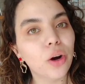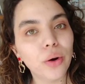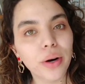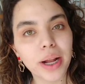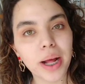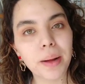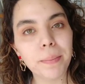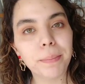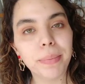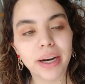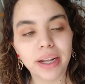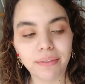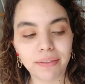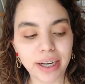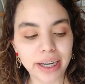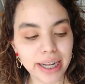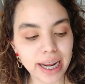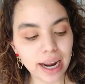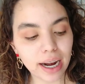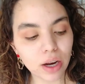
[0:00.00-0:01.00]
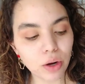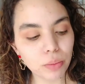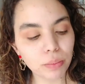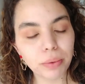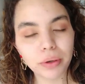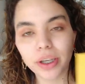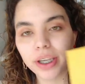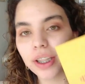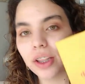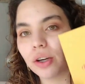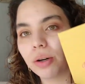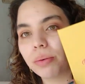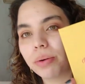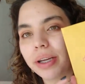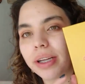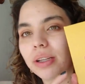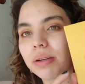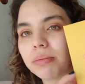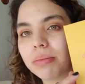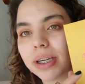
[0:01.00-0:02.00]
Ahora, para variarle un poquito,
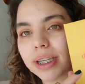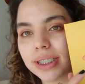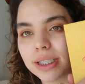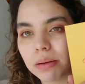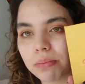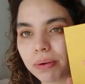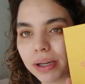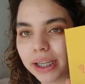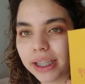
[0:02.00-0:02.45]
voy a tomar esta